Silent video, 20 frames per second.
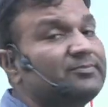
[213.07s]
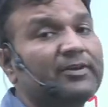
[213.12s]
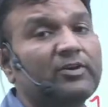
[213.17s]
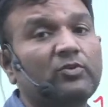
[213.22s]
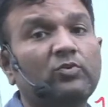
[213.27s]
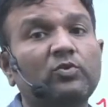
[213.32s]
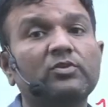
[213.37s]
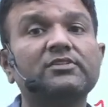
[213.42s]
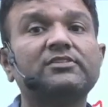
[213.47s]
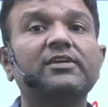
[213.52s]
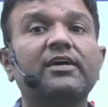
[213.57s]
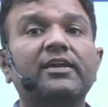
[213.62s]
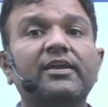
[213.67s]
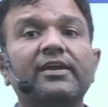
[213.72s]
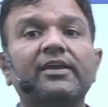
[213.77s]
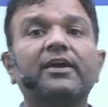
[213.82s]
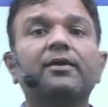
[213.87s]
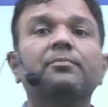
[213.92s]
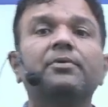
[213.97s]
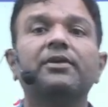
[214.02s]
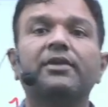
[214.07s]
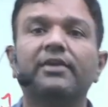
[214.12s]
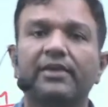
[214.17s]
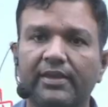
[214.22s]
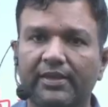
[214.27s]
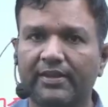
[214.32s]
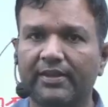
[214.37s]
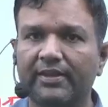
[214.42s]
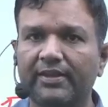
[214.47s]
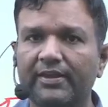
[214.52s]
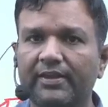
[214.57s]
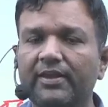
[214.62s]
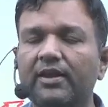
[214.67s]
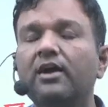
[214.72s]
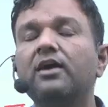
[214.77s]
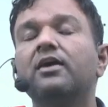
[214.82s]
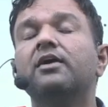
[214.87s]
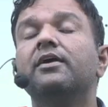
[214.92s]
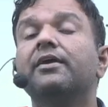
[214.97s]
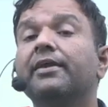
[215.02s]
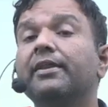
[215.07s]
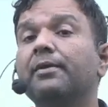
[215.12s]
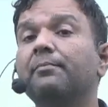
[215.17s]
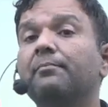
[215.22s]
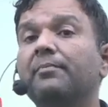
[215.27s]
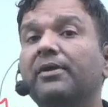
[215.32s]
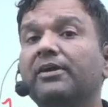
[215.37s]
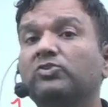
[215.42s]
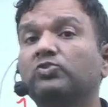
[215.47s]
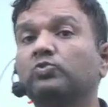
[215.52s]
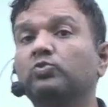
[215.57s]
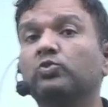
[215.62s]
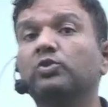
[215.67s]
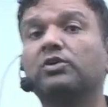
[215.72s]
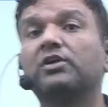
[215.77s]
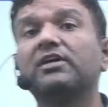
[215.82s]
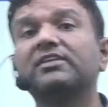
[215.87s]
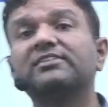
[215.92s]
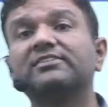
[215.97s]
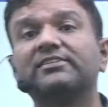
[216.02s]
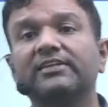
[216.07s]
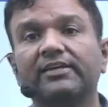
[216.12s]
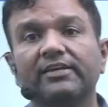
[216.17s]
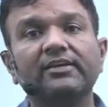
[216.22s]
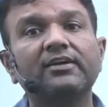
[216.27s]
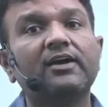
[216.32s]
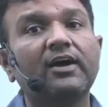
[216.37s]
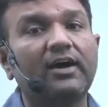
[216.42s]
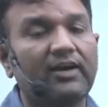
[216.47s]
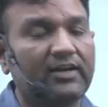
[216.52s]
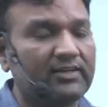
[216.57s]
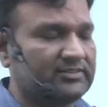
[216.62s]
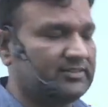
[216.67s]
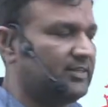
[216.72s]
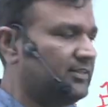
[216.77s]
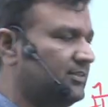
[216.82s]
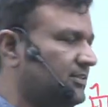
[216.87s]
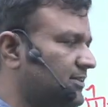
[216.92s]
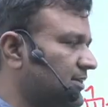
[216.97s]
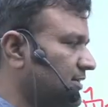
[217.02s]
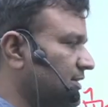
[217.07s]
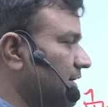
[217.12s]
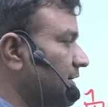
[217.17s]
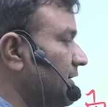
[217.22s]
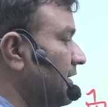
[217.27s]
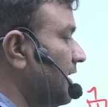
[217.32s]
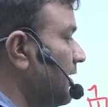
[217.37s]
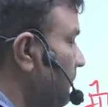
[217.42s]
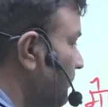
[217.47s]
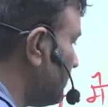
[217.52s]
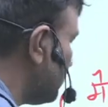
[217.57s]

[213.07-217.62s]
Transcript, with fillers: कौन सा रहेगा भी ए रहेगा इन्हें मैसूर का शेर कहा जाता था टिप्पू